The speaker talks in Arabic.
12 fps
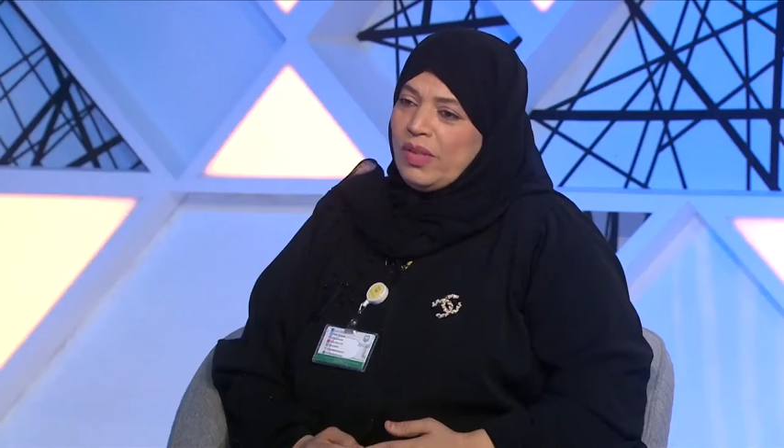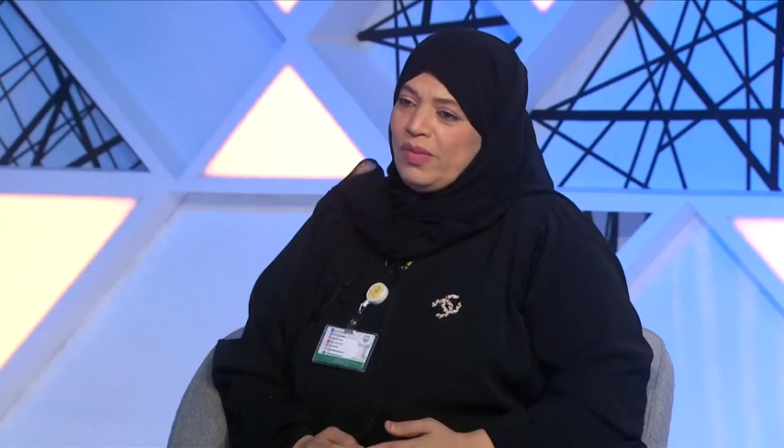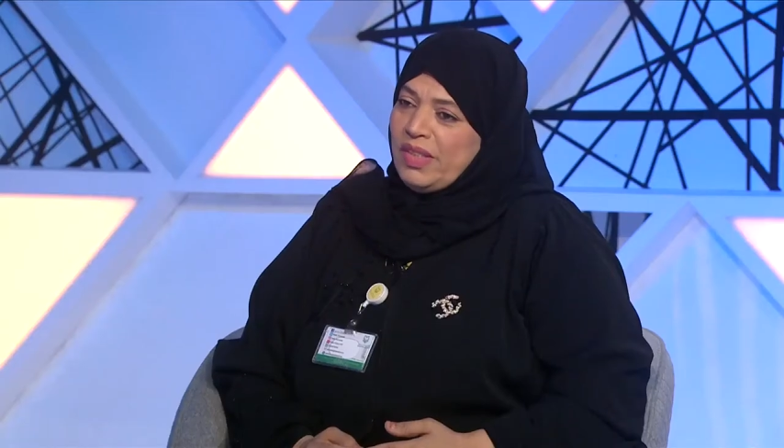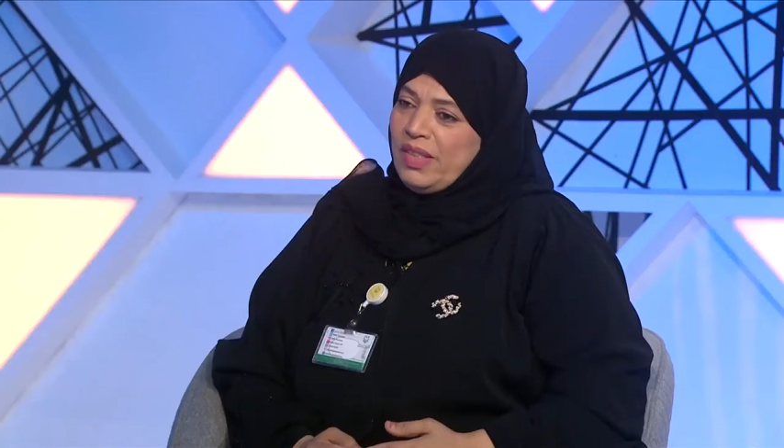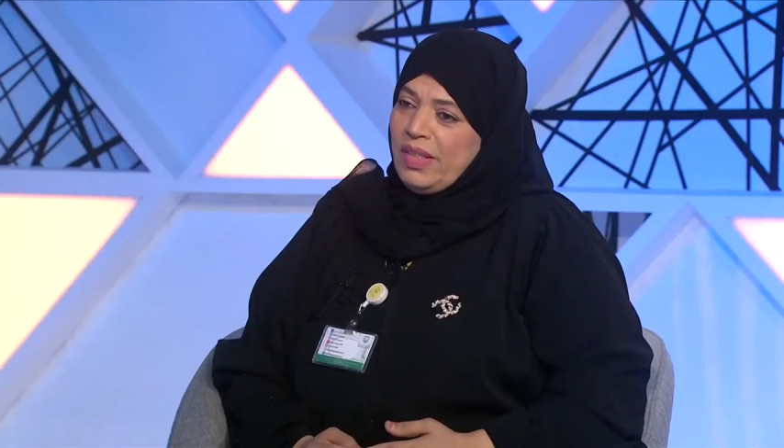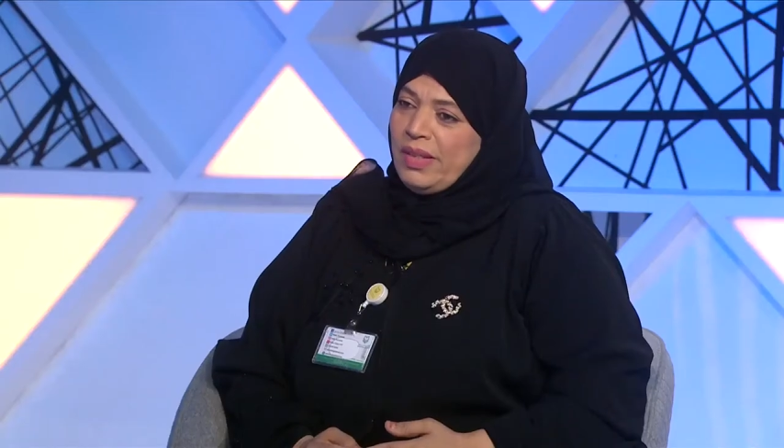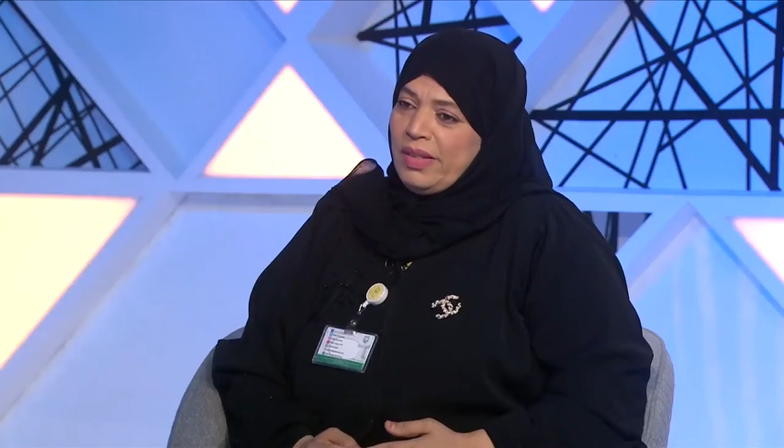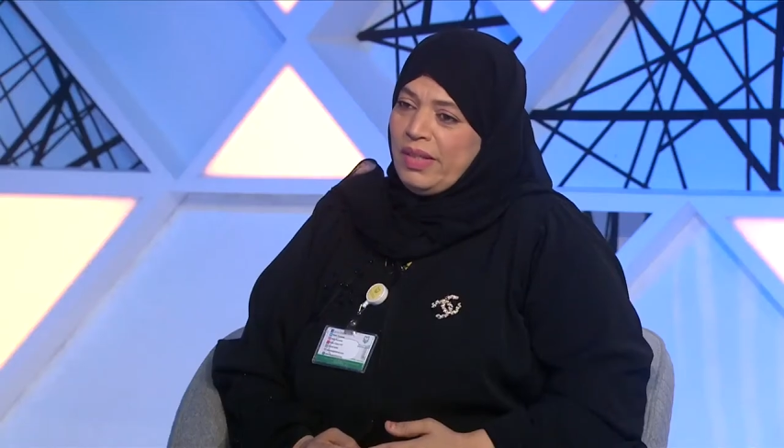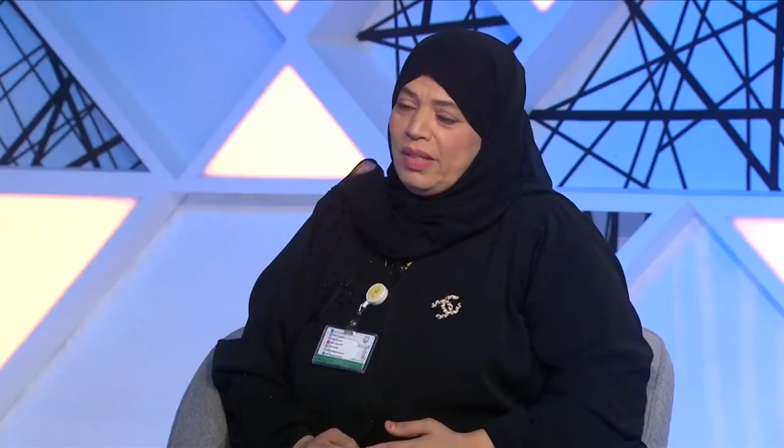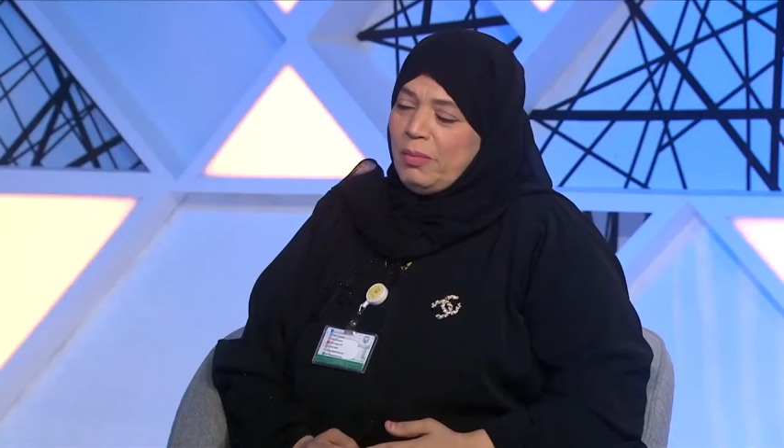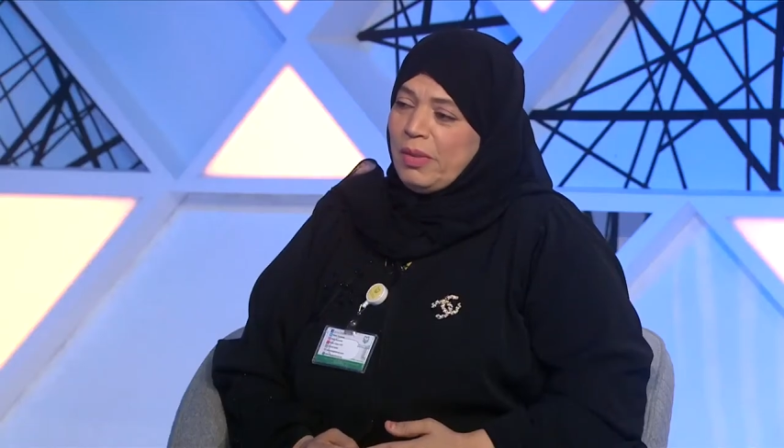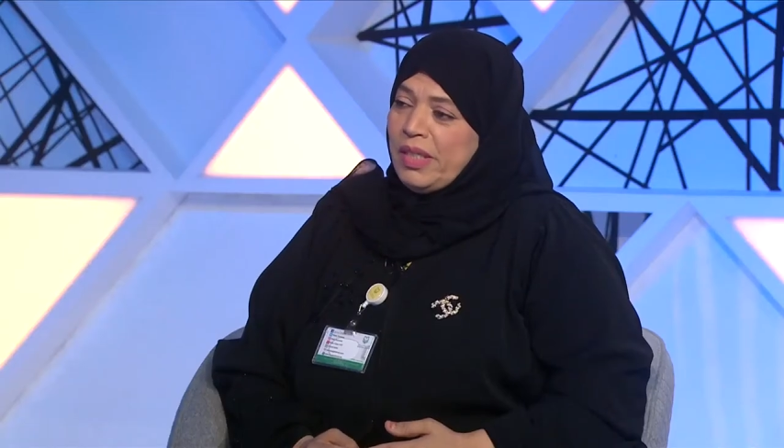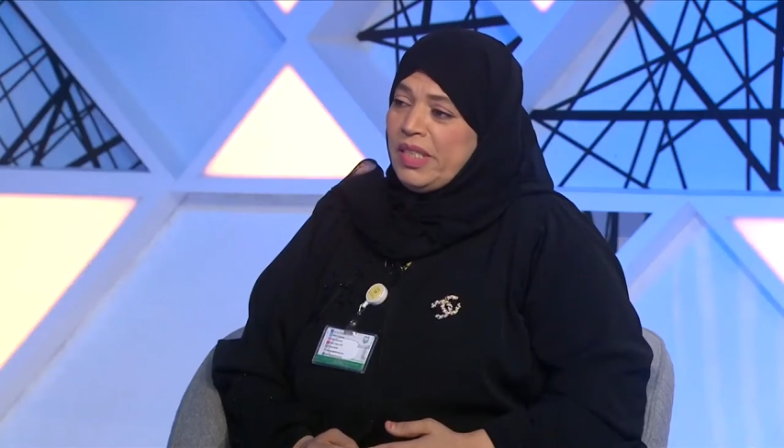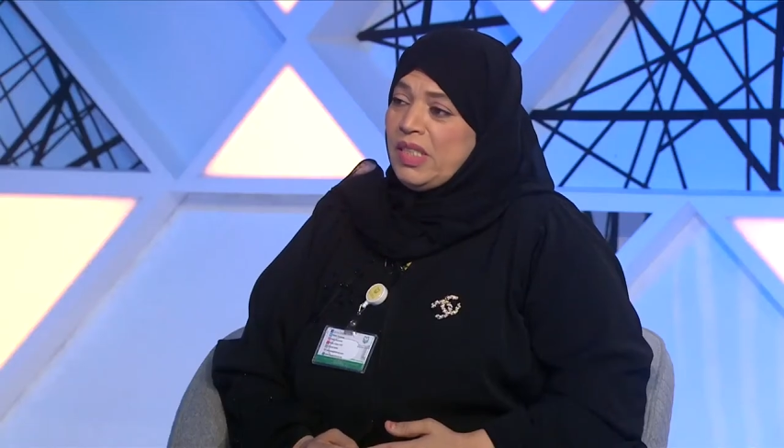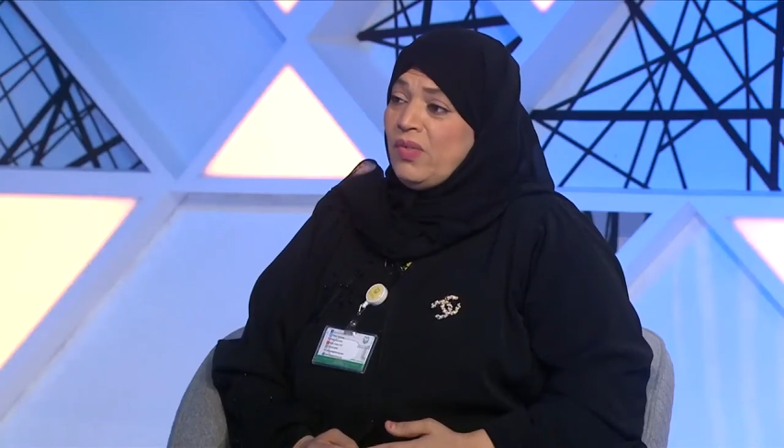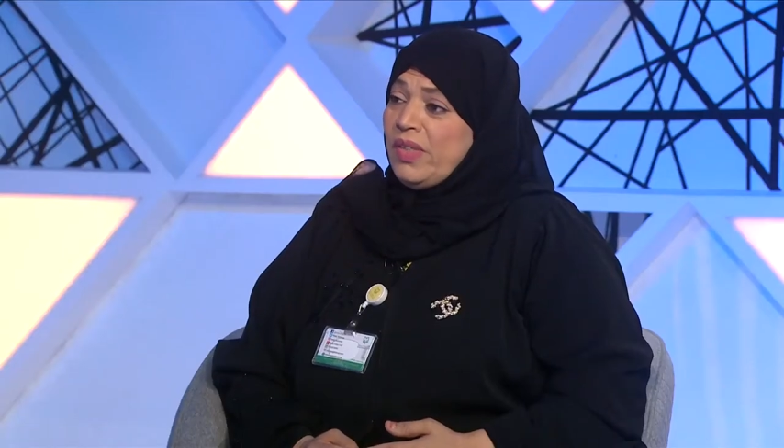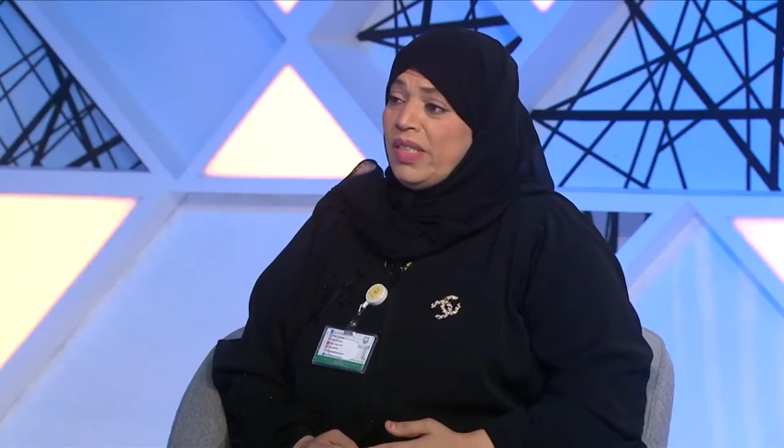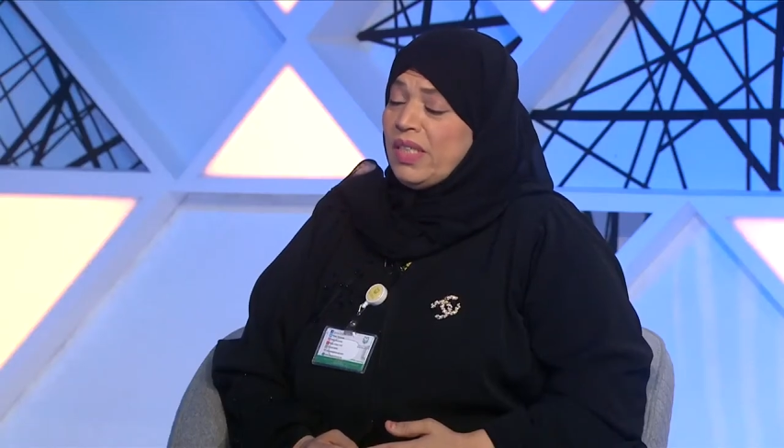فداء ذياب
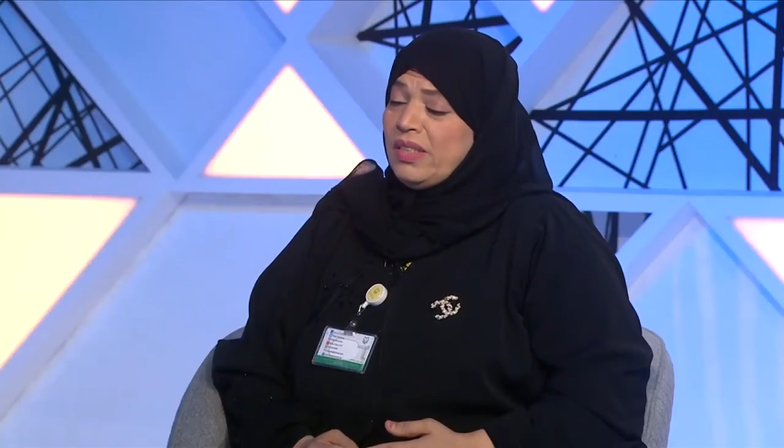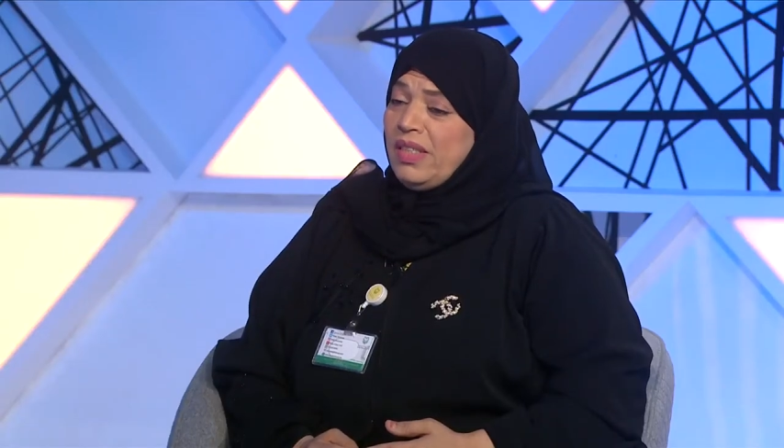رئيس فريق